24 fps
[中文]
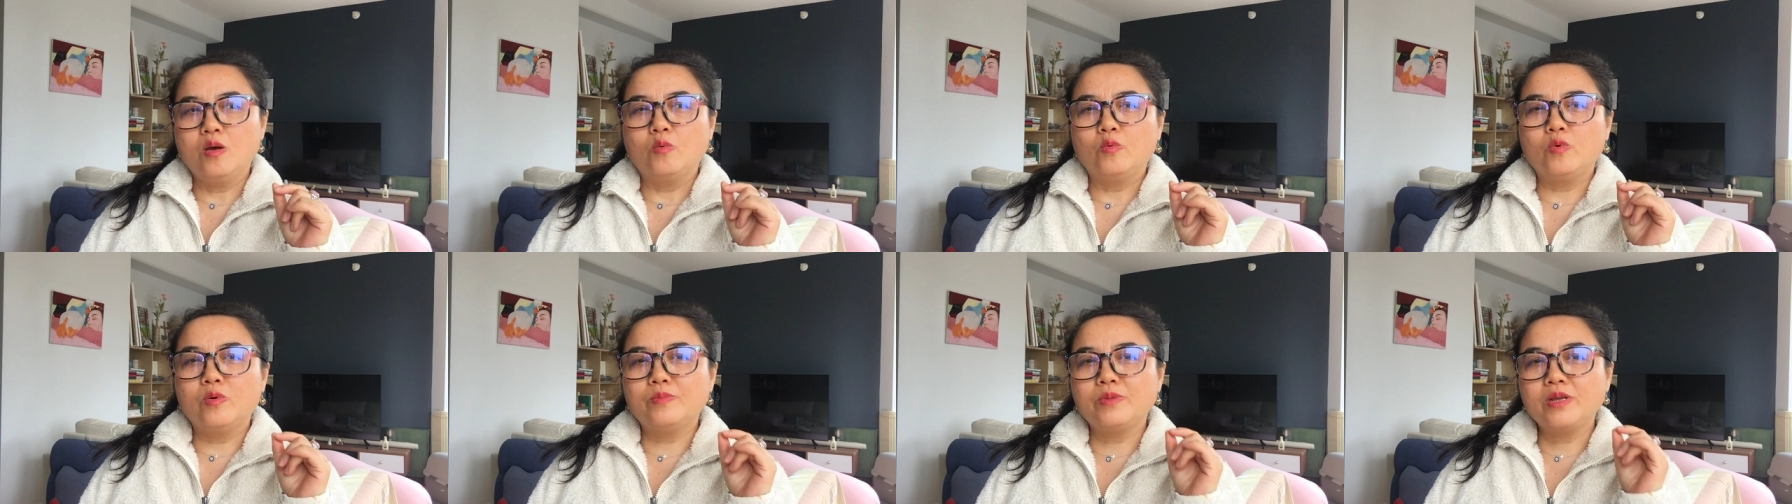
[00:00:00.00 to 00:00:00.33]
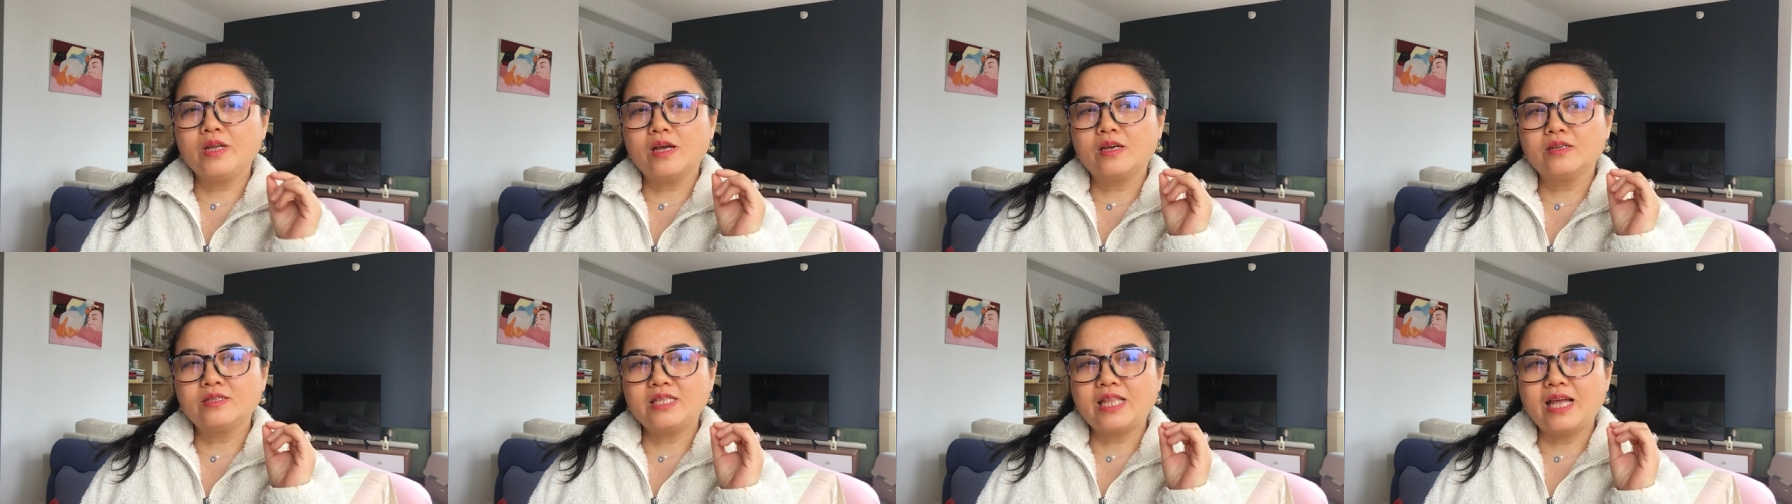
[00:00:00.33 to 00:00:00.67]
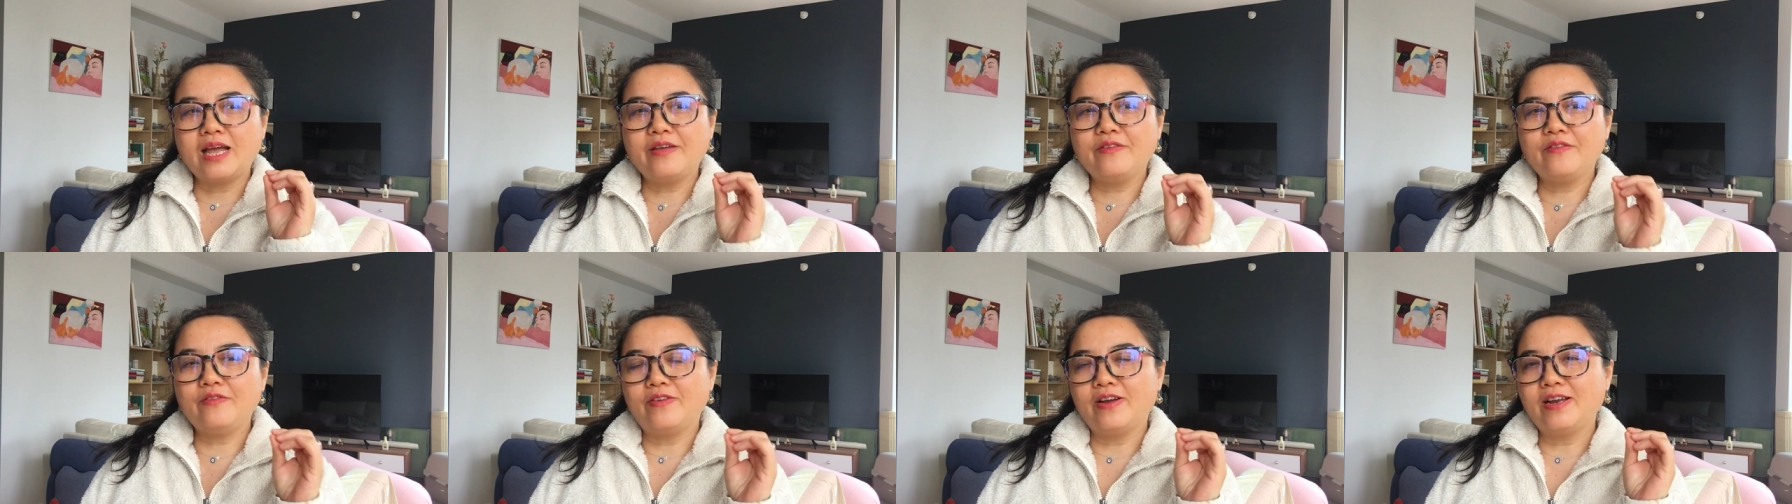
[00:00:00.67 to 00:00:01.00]
我们要
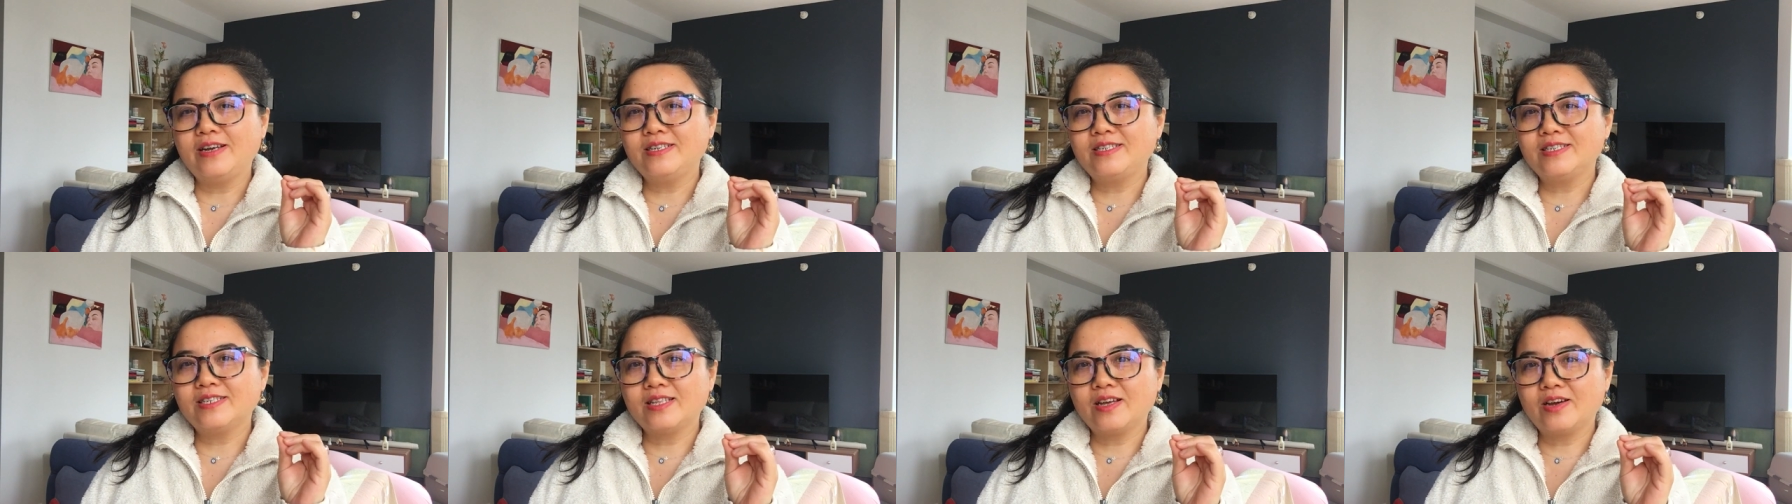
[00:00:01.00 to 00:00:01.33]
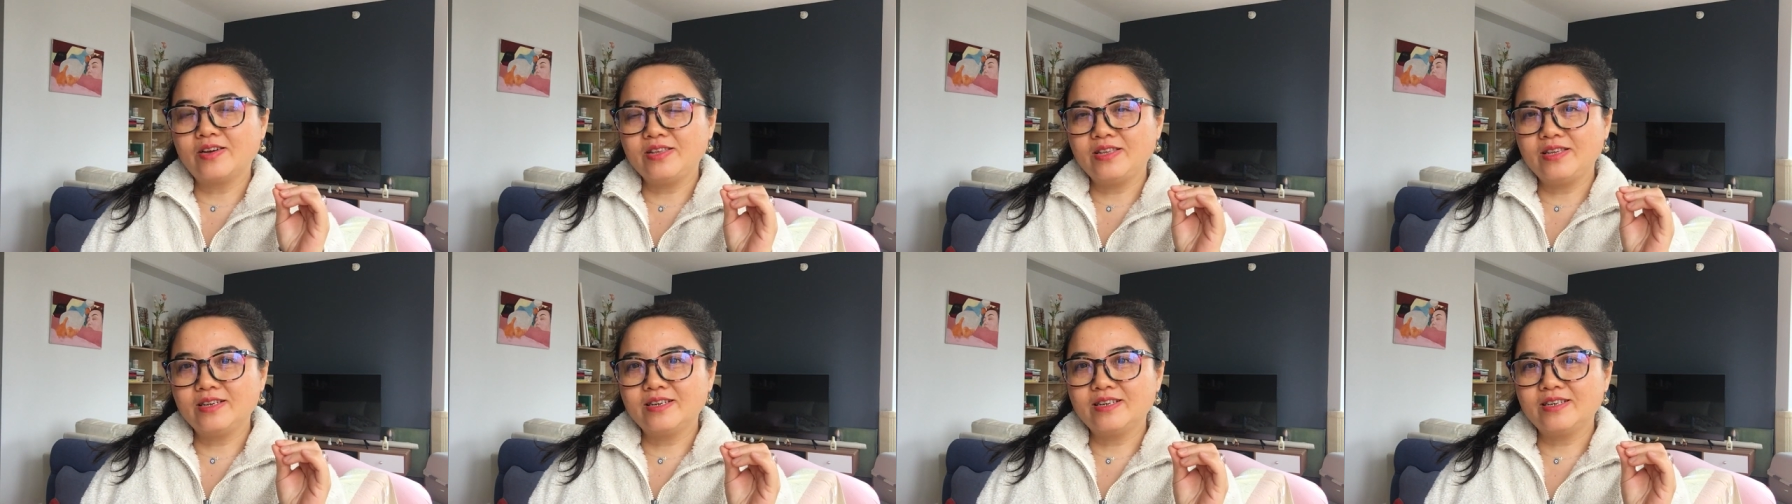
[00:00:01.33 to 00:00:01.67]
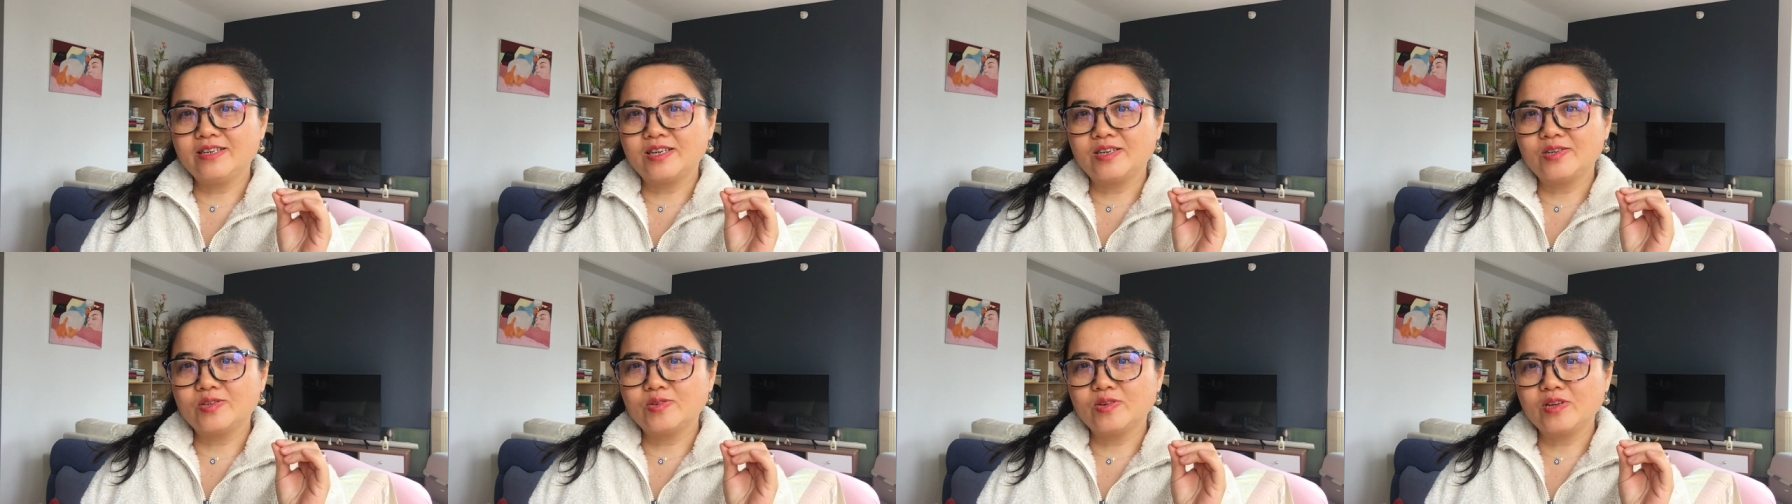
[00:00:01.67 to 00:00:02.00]
但凡知道一个
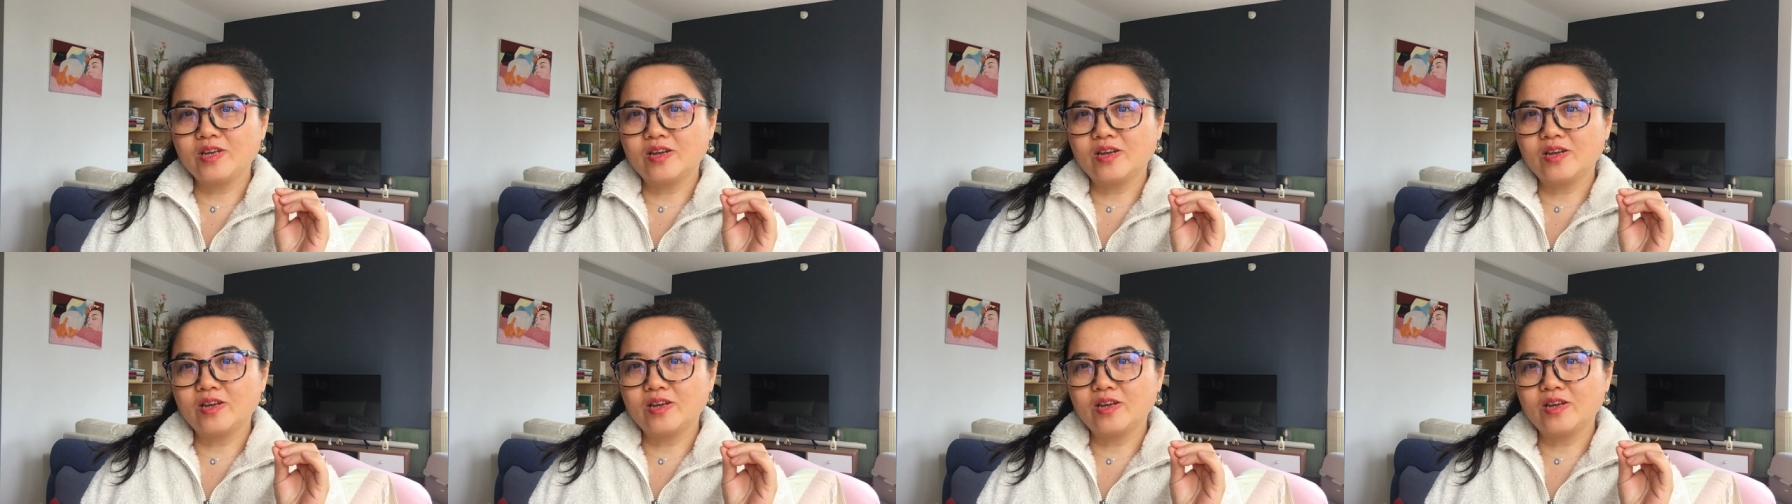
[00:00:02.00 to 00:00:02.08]
人说